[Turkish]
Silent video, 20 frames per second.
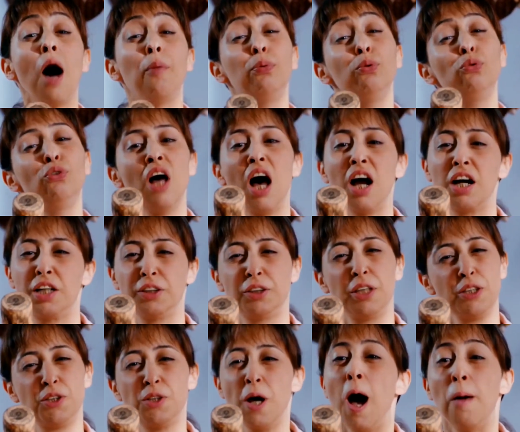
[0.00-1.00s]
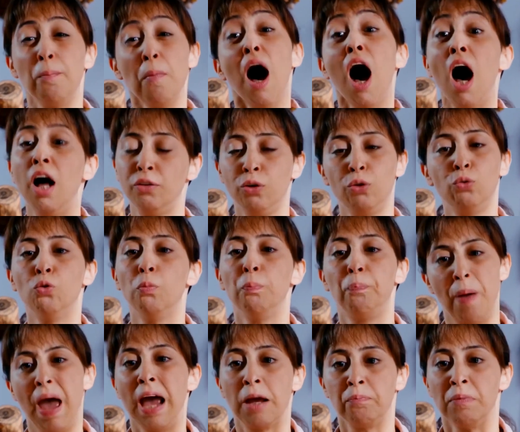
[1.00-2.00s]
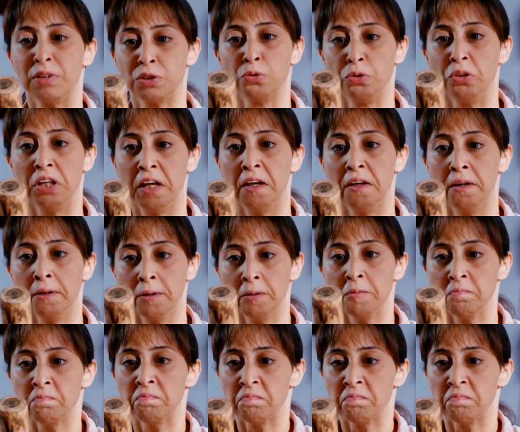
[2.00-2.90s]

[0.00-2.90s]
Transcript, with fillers: Ha burada akıtacağım alnının pekmezini.